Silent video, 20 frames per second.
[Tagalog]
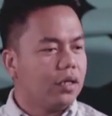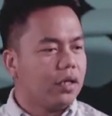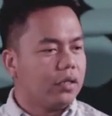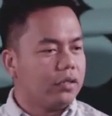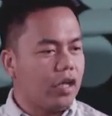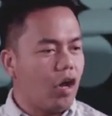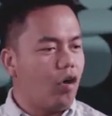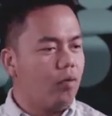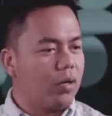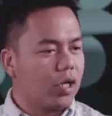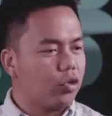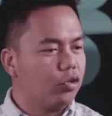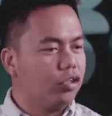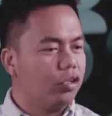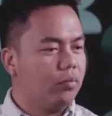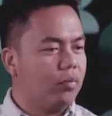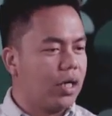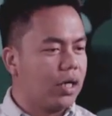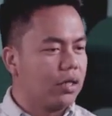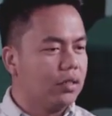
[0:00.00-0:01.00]
Hindi ako
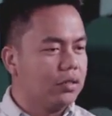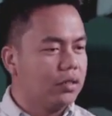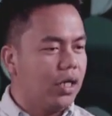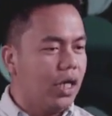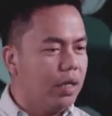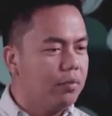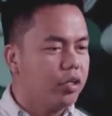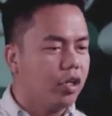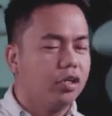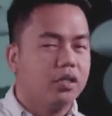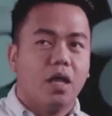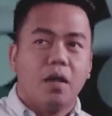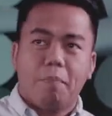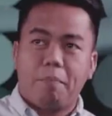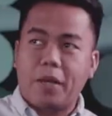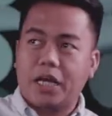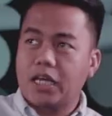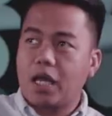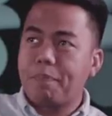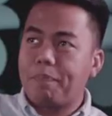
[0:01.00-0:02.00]
marunong mag... Alam mo yon
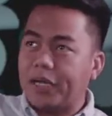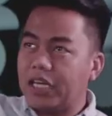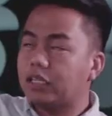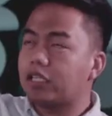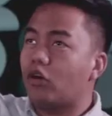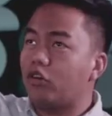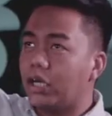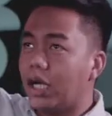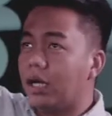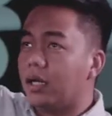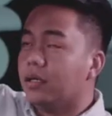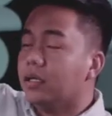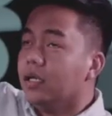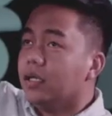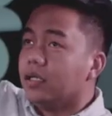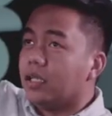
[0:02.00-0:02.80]
pag nagpalit ako ng,